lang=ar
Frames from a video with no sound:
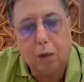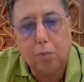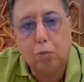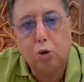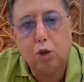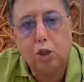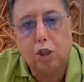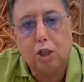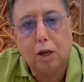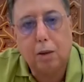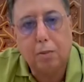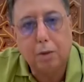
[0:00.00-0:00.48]

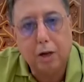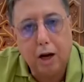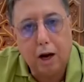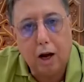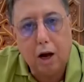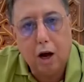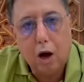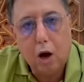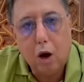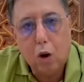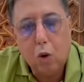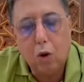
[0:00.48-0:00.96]
بد
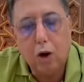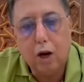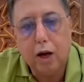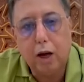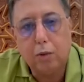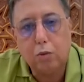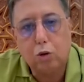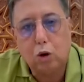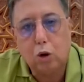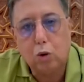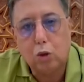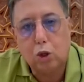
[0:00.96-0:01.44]
منها ولا
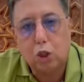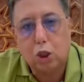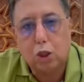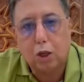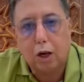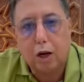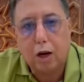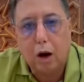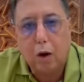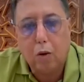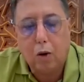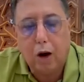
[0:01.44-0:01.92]
يمكن
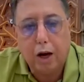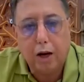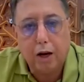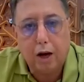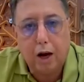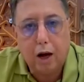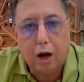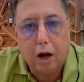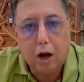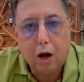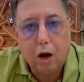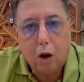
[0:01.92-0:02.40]
الاستغناء
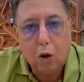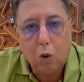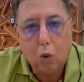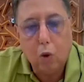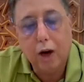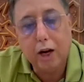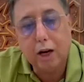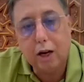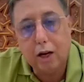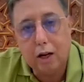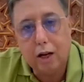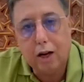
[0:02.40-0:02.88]
عنها
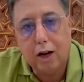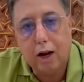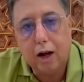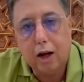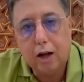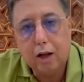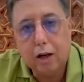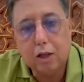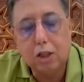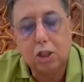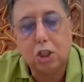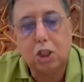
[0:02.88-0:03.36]
والا
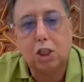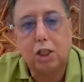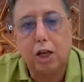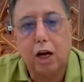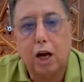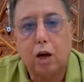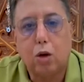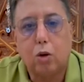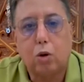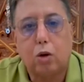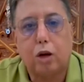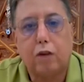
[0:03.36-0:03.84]

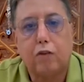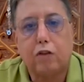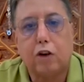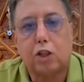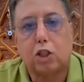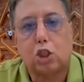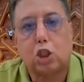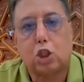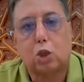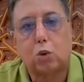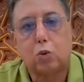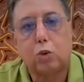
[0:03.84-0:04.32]
نتسالوا كيف
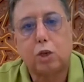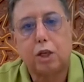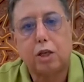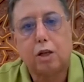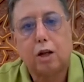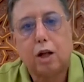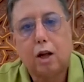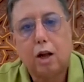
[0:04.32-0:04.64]
السويد